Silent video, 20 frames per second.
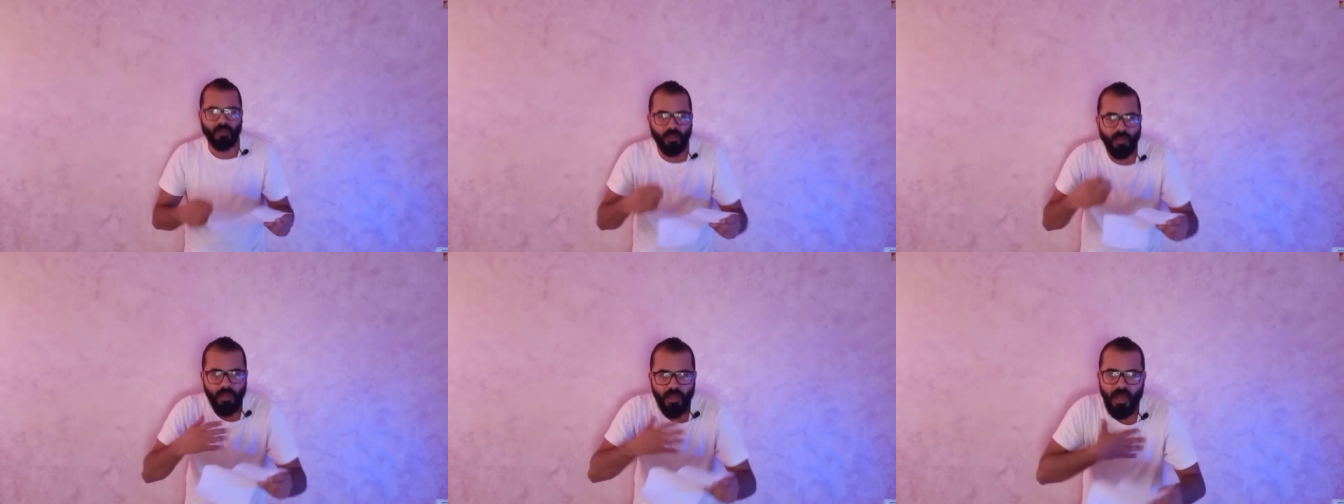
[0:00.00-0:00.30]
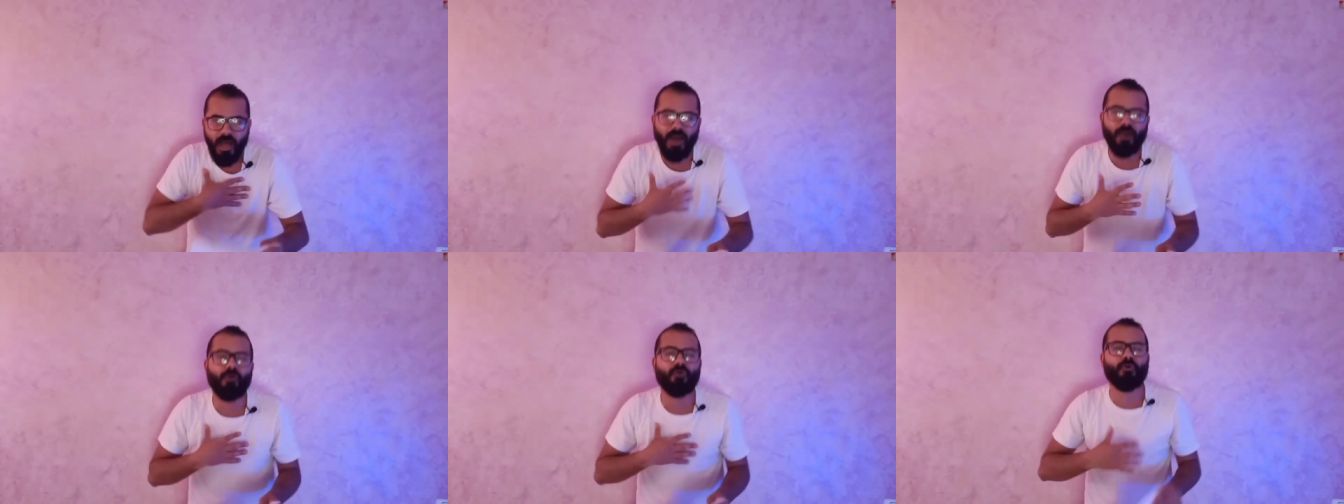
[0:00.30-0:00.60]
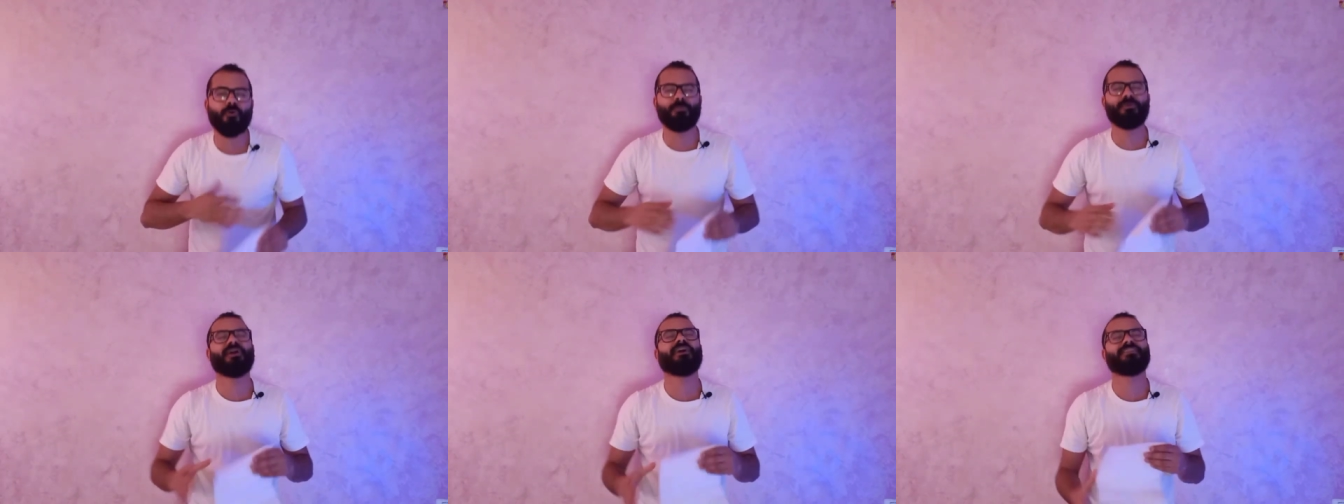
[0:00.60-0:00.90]
انا
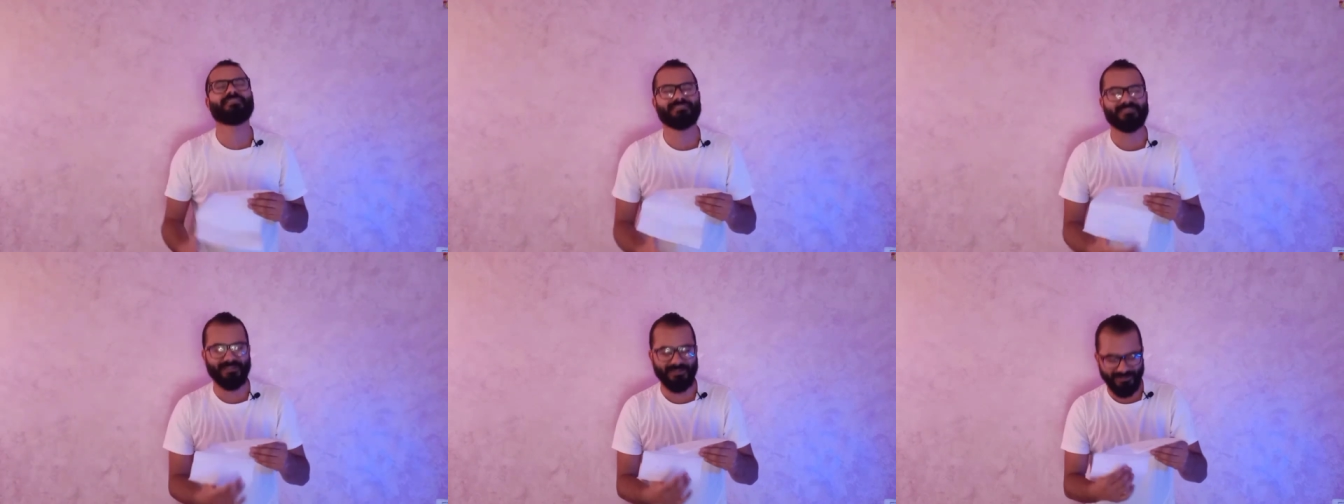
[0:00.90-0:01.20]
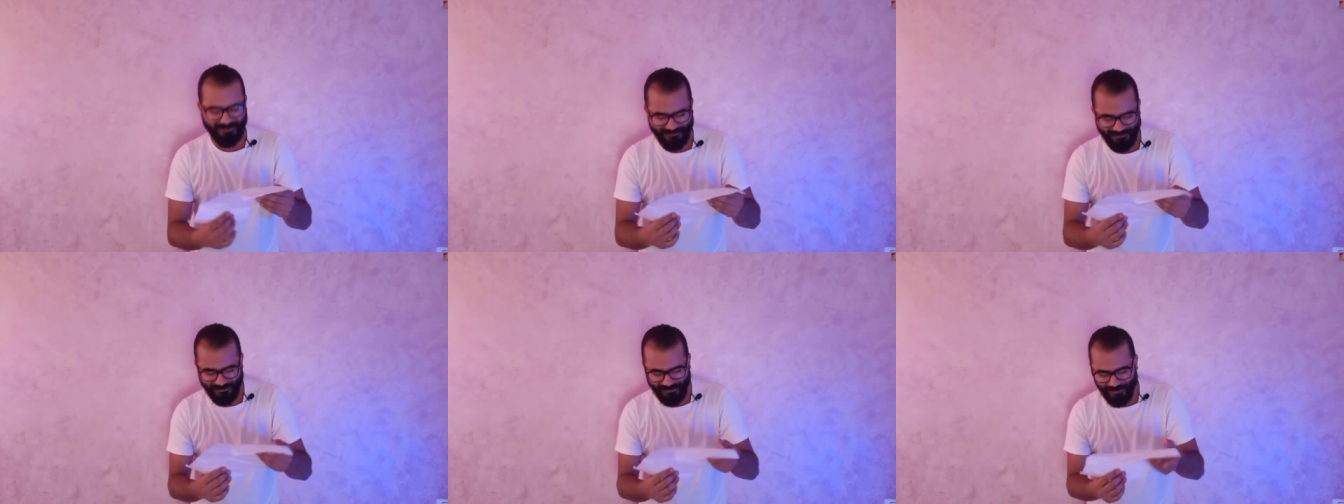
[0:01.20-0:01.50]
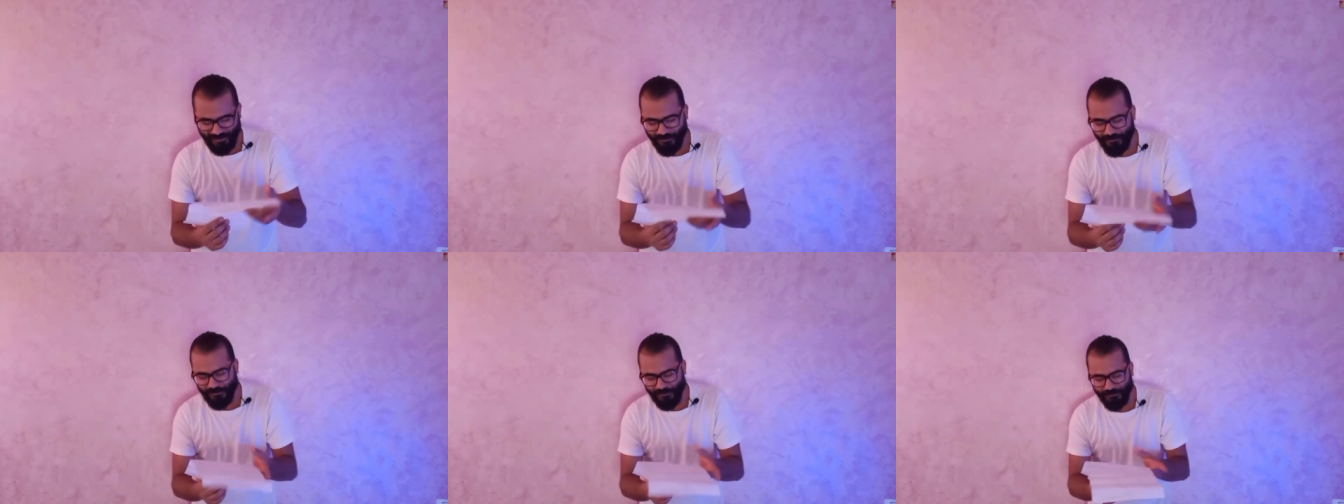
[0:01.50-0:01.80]
اخوكم بينسى
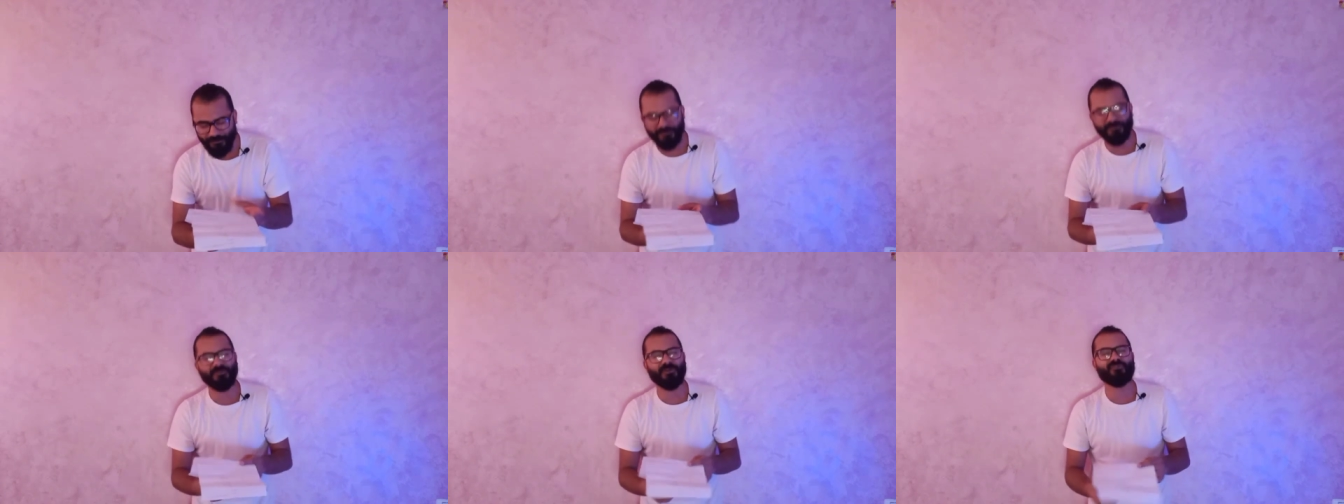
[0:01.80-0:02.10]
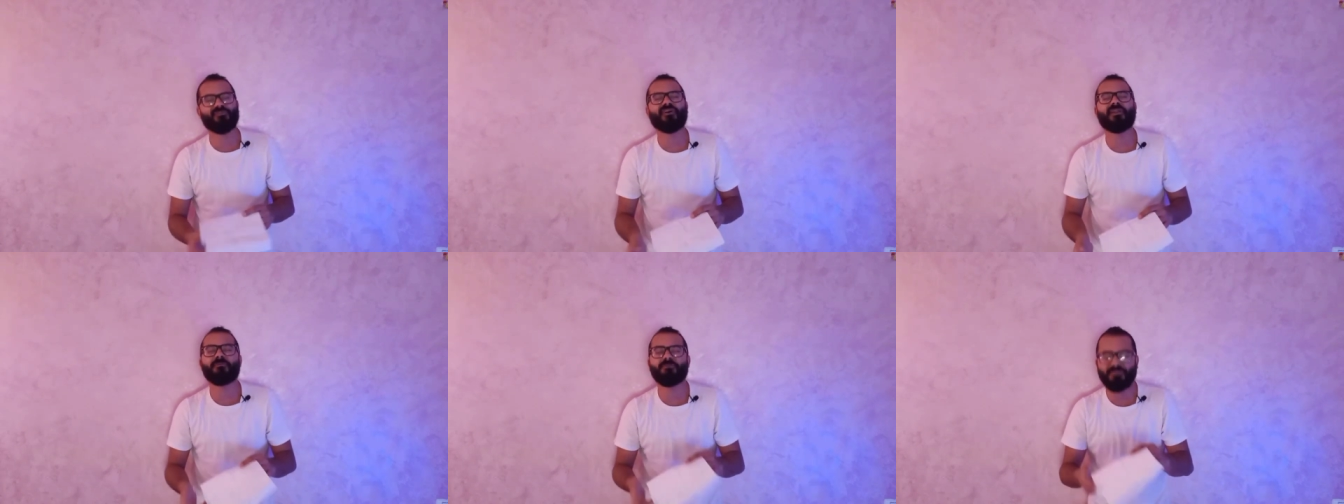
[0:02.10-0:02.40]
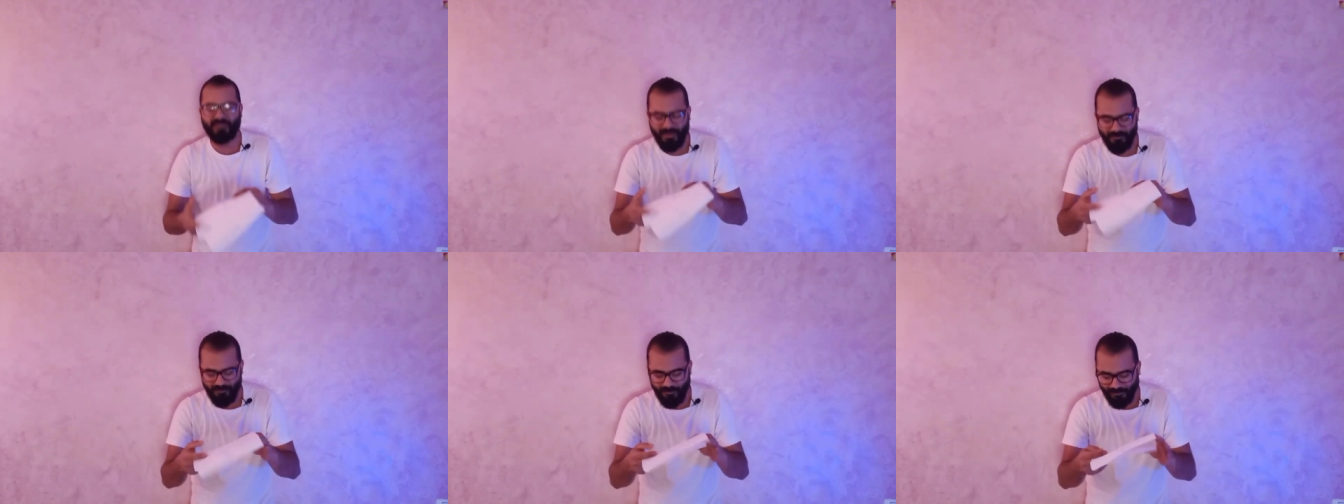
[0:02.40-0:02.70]
كتير قوي اليومين دول فانا
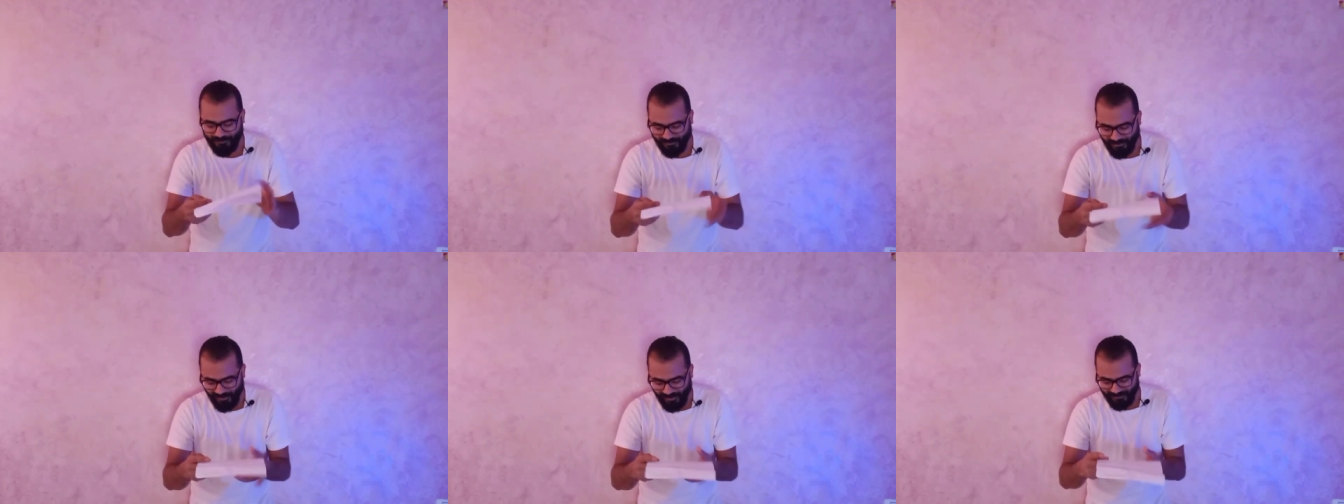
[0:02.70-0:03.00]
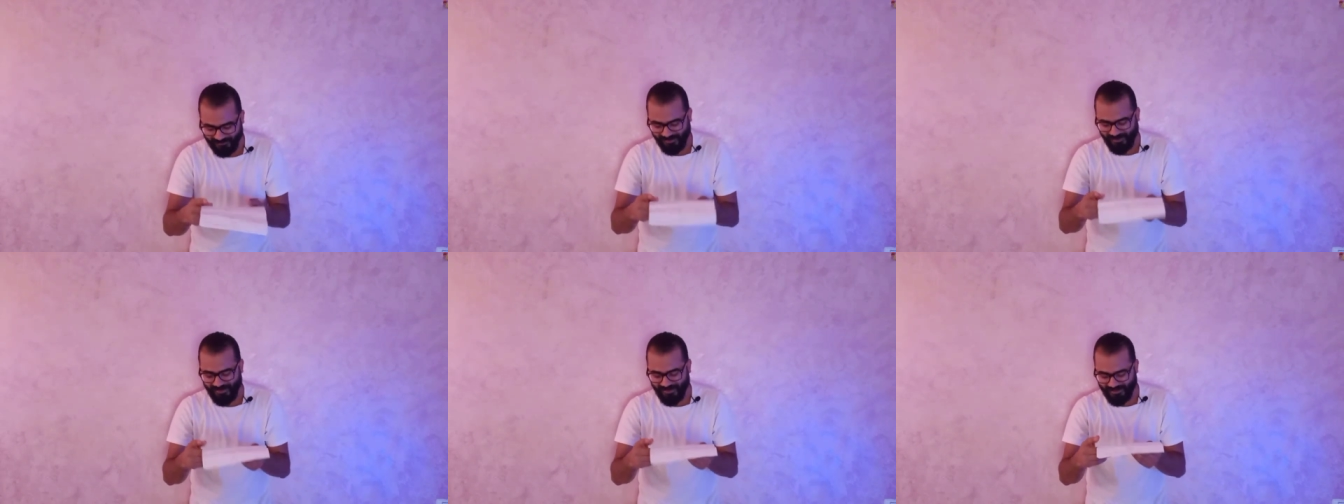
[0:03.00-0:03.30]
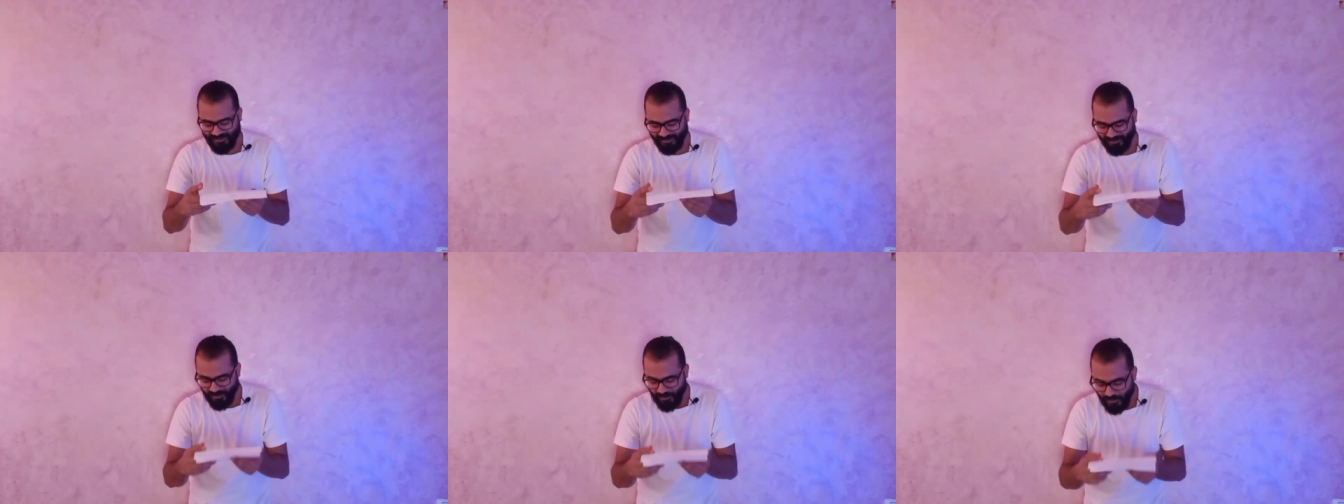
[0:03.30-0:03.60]
مش حابب اسقط
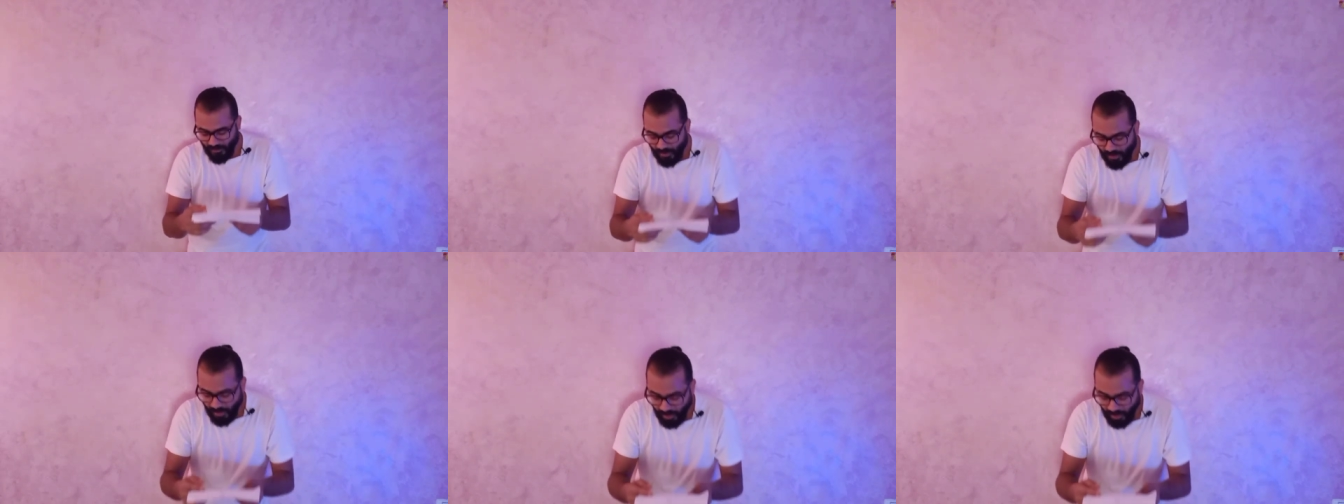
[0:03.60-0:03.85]
حاجه